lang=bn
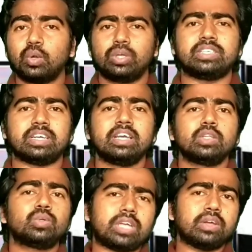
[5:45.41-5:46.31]
রয়েছে
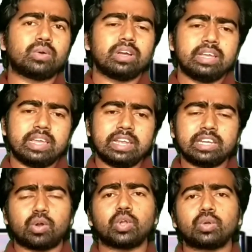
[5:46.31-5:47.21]
তো যাই হোক
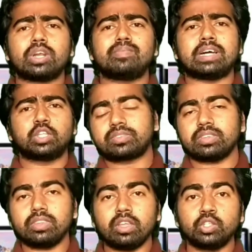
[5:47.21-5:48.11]
এটি গঠন করার
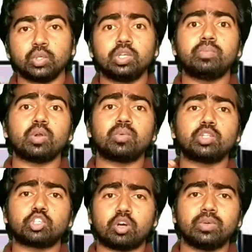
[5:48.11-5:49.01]
মাধ্যমে যখনই
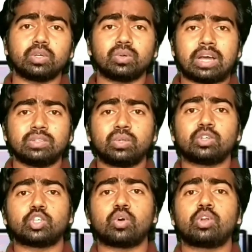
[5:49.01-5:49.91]
পরবর্তী সময়ে কোনো
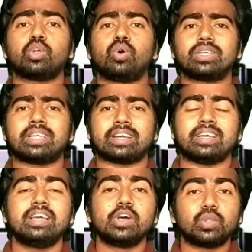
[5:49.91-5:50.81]
আন্দোলন সংগঠিত হতে থাকে
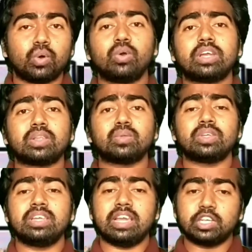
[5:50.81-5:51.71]
তখনই কিন্তু
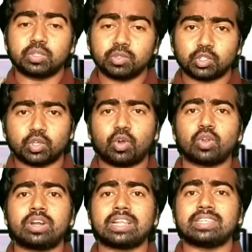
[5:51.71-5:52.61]
তিনি এই সমস্ত
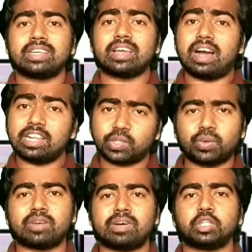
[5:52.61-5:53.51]
সংগঠনের নেতাদেরকে হাত
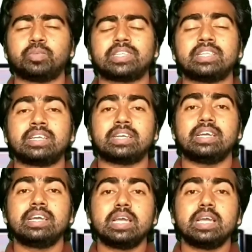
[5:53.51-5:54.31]
করার মাধ্যমে তাদেরকে